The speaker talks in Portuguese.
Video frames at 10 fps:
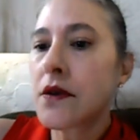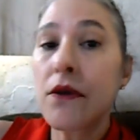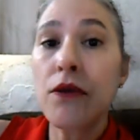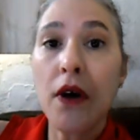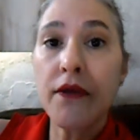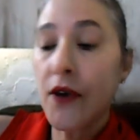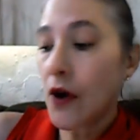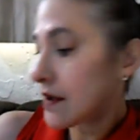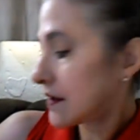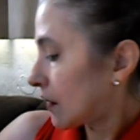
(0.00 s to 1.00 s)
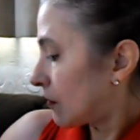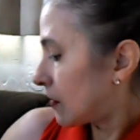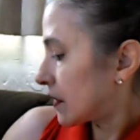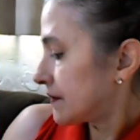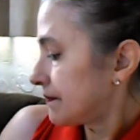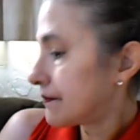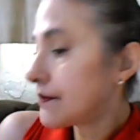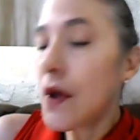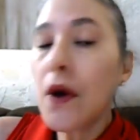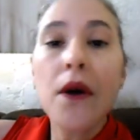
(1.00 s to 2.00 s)
São 9 horas agora.
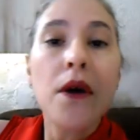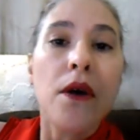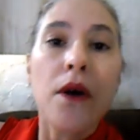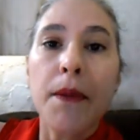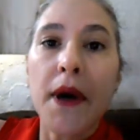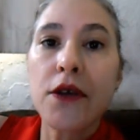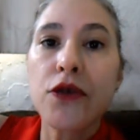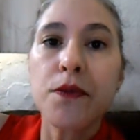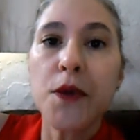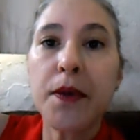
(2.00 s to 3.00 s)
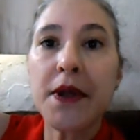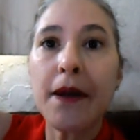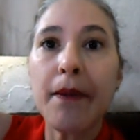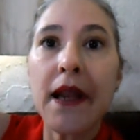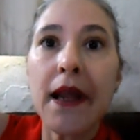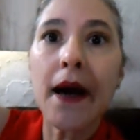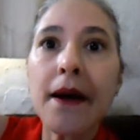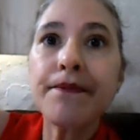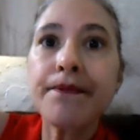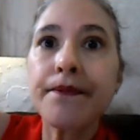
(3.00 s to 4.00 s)
O Roberto subiu para
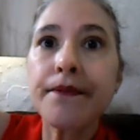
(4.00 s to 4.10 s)
trabalhar.